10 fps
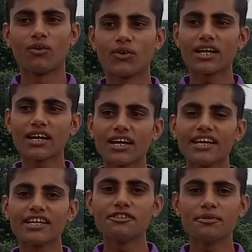होटल का
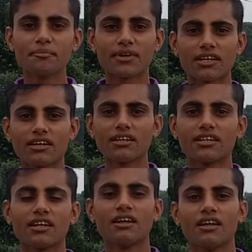एज भी पता नहीं
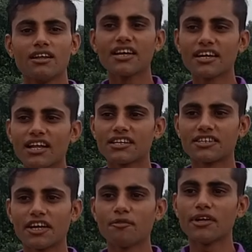था लेकिन
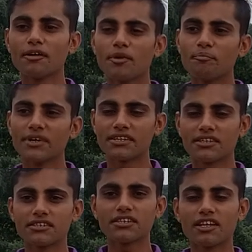आज छः महीने में
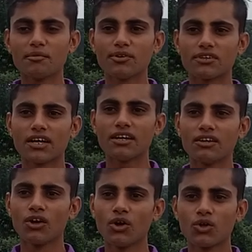बेसिक जितना भी होता
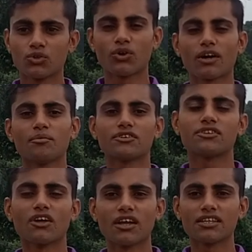है थोड़ा बहुत
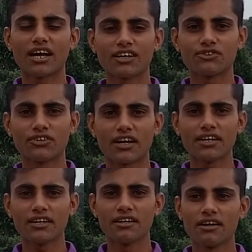नॉलेज आ चुका
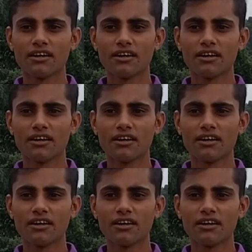है